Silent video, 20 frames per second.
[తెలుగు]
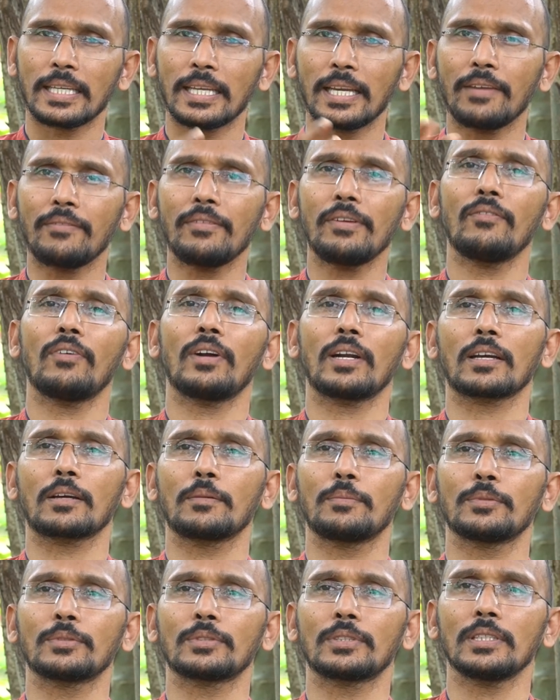ఏమీ
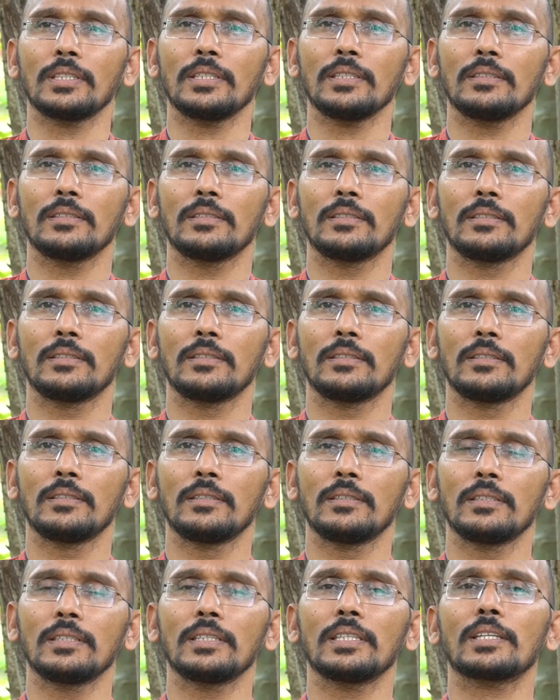వాడకపోతే
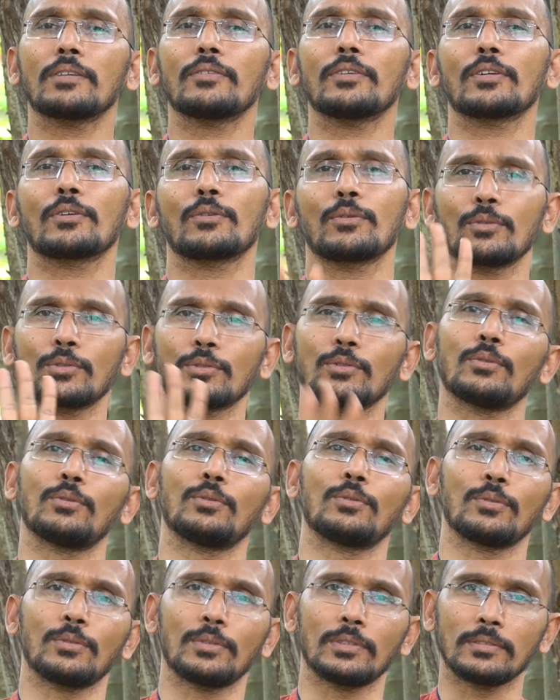ఇరవై ఒక్క రోజులు
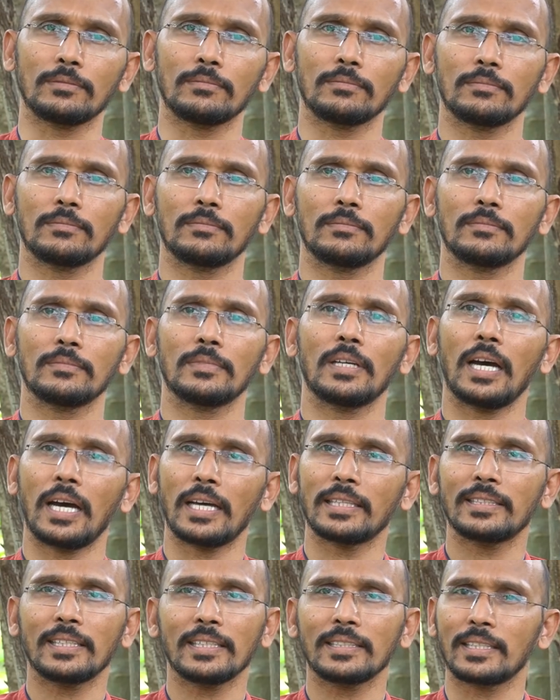ఉంటుంది
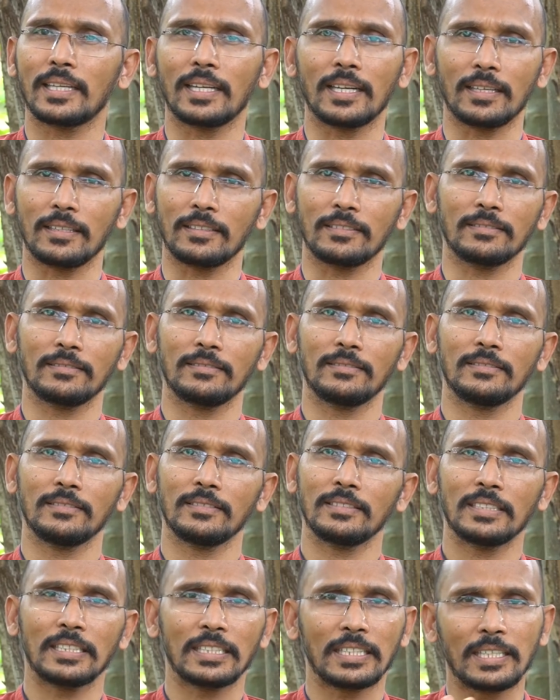అంతే తేడా
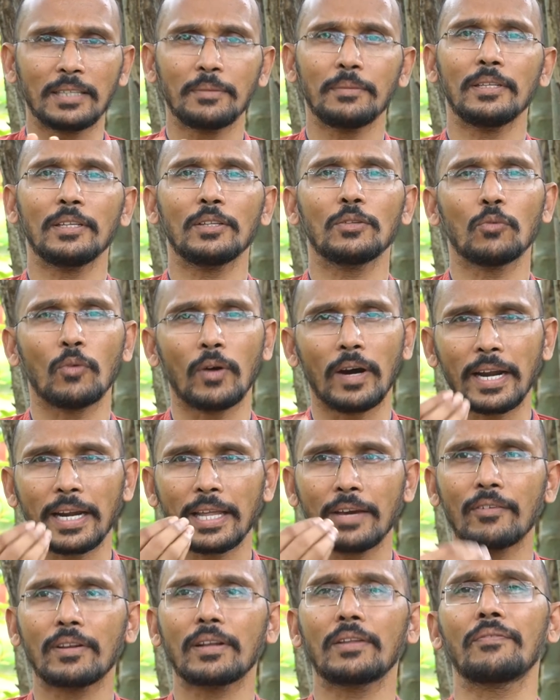ఏమీ లేదు
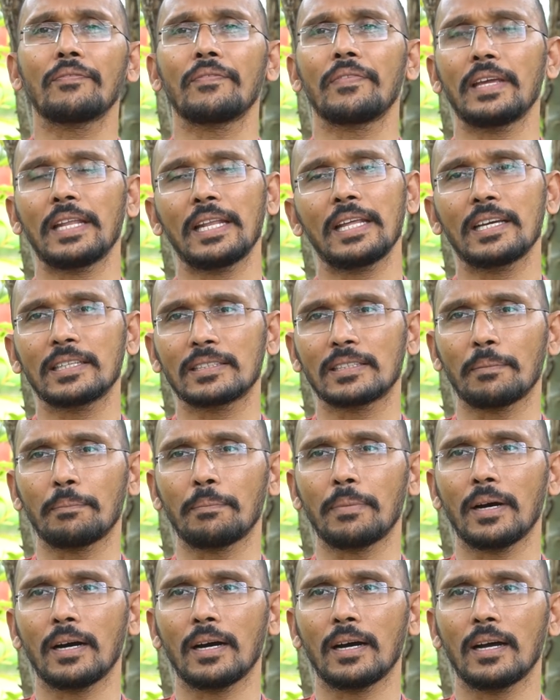వాడేమన్న ఫీలింగ్ తప్ప